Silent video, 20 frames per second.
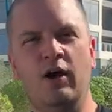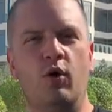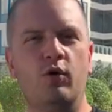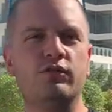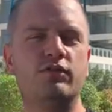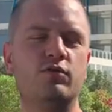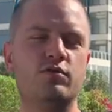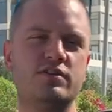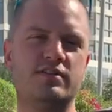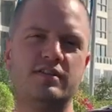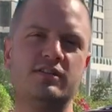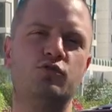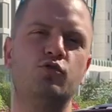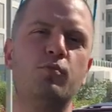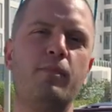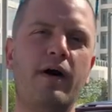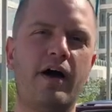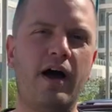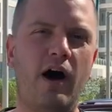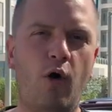Und so ist es in
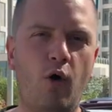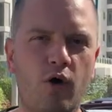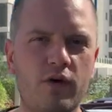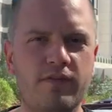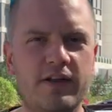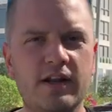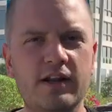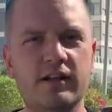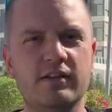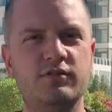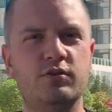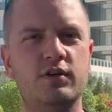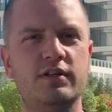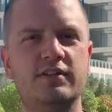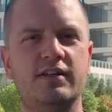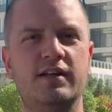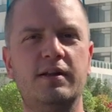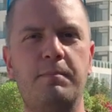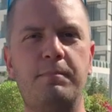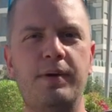Dubai auch. Wenn du
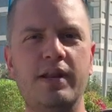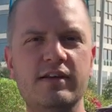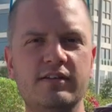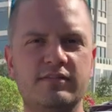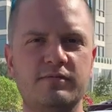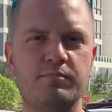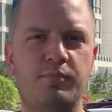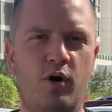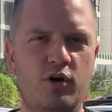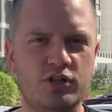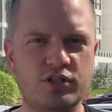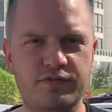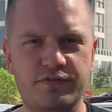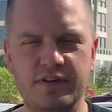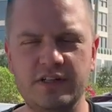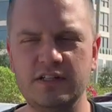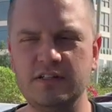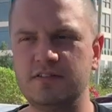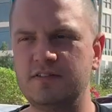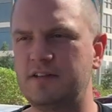natürlich hier den billigsten Porsche
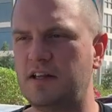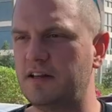findest,